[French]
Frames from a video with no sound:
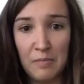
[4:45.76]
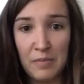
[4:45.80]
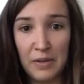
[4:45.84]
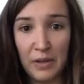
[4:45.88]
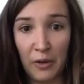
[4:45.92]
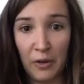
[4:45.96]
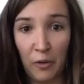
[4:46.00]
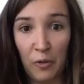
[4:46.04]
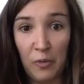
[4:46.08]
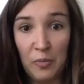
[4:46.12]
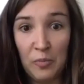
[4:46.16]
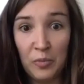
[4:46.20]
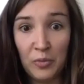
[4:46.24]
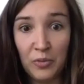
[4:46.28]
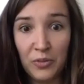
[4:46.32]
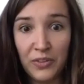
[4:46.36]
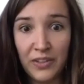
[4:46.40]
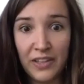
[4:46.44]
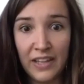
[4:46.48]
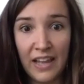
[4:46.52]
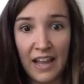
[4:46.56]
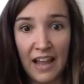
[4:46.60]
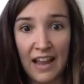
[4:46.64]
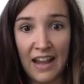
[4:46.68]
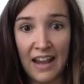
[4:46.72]
Mais
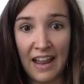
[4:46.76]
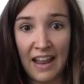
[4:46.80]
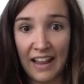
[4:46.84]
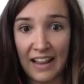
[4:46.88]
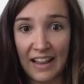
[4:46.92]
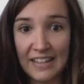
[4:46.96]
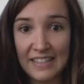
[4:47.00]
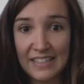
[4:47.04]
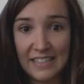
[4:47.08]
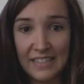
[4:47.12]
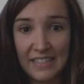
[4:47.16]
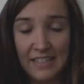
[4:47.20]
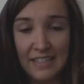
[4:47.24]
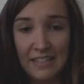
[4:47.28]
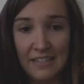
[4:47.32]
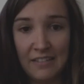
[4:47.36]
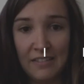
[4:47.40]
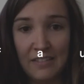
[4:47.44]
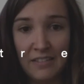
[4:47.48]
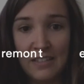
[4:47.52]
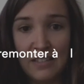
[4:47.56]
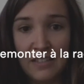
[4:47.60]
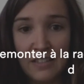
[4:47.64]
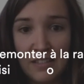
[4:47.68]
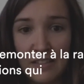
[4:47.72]
remonter à la
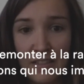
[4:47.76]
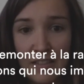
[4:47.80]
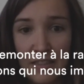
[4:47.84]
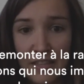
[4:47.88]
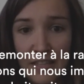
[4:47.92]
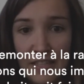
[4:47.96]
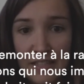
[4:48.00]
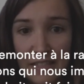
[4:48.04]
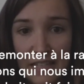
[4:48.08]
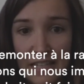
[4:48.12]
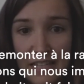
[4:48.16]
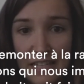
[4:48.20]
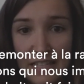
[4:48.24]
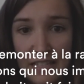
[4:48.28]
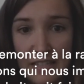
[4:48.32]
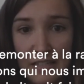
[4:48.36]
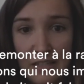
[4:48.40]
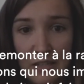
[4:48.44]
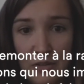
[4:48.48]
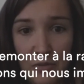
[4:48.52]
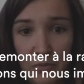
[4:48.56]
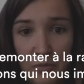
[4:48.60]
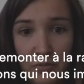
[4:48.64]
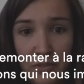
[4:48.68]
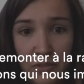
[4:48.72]
racine des
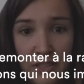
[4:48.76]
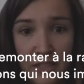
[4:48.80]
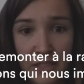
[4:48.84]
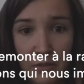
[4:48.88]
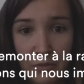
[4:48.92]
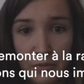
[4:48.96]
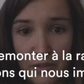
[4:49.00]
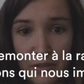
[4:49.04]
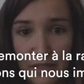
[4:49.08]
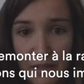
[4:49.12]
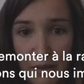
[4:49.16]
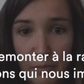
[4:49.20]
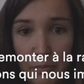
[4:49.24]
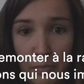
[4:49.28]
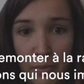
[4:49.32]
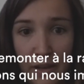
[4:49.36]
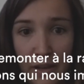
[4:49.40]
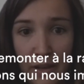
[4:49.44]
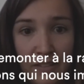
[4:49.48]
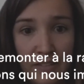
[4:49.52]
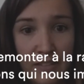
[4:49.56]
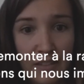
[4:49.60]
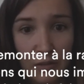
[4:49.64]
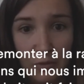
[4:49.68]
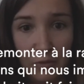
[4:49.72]
décisions qui nous
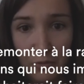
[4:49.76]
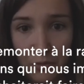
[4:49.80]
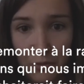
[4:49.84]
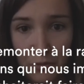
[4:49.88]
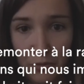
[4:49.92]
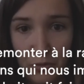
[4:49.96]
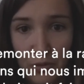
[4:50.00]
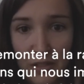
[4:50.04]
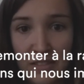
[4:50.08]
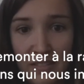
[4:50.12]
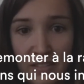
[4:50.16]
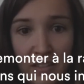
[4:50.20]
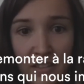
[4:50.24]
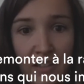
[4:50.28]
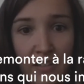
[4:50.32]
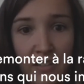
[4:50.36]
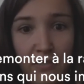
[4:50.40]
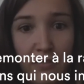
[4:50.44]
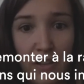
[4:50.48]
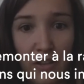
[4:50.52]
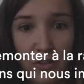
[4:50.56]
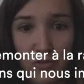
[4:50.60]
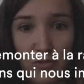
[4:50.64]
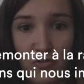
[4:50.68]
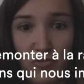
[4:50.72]
impactent et qu'on
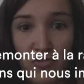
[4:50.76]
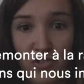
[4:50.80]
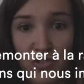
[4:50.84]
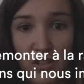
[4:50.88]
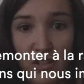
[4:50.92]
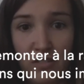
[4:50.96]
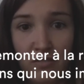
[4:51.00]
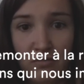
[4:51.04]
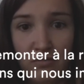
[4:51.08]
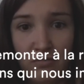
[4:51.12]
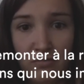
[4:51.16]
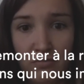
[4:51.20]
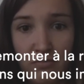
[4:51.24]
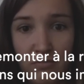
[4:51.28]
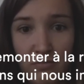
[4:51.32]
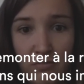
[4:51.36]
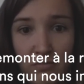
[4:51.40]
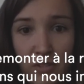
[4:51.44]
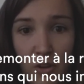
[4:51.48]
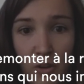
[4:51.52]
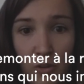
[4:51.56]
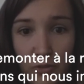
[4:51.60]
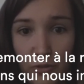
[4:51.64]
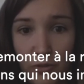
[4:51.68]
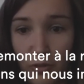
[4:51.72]
souhaiterait faire changer
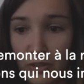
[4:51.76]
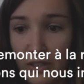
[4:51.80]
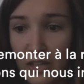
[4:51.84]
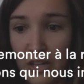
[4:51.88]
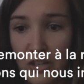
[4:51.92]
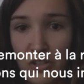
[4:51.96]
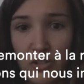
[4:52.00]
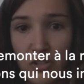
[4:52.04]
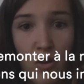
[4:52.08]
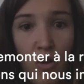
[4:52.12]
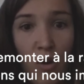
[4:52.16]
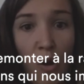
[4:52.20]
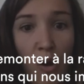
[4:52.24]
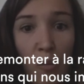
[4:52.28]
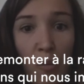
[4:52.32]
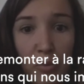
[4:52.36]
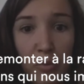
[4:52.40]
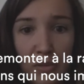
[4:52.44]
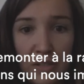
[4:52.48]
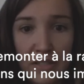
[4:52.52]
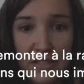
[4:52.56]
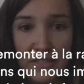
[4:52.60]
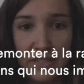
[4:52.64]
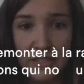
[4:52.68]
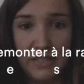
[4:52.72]
en s'engageant en
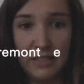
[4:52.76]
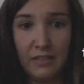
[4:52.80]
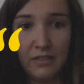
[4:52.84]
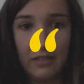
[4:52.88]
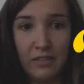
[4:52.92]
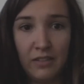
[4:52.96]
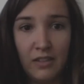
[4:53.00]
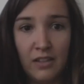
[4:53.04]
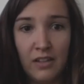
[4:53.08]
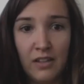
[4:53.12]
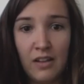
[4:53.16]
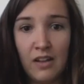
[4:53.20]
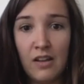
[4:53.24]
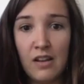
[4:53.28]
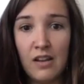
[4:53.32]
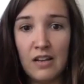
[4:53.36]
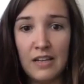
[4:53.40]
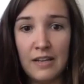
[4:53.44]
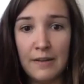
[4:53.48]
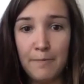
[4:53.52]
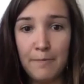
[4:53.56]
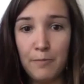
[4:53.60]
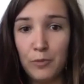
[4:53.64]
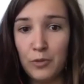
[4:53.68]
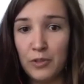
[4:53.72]
politique.
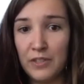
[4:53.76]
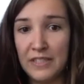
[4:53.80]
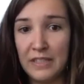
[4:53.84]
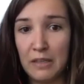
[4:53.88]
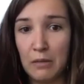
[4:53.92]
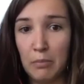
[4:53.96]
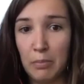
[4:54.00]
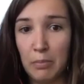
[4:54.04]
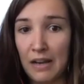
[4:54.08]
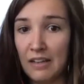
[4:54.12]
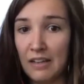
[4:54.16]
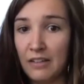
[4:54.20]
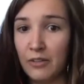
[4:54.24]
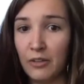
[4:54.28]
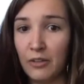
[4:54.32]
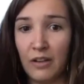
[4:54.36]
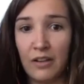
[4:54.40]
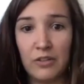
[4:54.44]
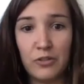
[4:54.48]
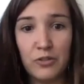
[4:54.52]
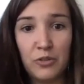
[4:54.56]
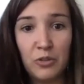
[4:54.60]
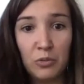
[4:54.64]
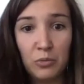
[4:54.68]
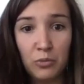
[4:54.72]
Les municipales, il y
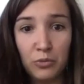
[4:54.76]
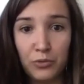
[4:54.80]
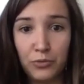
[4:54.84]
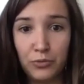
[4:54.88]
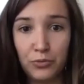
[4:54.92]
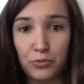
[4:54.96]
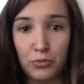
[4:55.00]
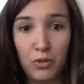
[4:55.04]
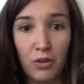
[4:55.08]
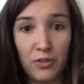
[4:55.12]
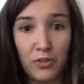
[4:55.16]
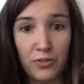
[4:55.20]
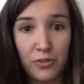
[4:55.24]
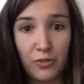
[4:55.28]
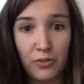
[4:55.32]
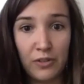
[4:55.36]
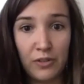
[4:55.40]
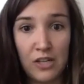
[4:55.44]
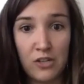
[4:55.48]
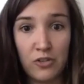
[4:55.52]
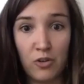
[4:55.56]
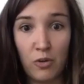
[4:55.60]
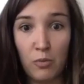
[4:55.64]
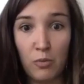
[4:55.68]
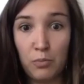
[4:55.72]
aura un second tour en
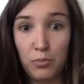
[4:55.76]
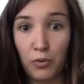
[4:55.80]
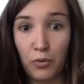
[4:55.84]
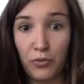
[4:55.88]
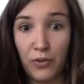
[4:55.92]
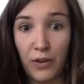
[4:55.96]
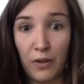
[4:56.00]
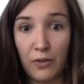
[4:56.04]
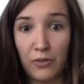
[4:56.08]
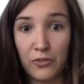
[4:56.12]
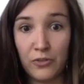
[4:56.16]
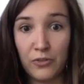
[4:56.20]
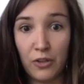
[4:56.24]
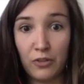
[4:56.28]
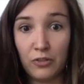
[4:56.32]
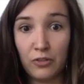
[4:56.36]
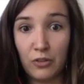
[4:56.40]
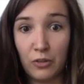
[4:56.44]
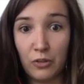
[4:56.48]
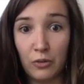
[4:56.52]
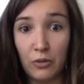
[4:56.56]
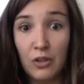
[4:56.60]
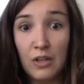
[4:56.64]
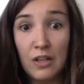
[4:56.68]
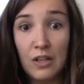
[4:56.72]
s'engageant pour faire en
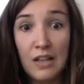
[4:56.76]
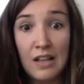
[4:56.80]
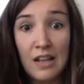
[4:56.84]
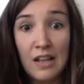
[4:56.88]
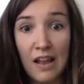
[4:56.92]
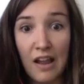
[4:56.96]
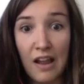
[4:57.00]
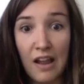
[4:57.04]
sorte que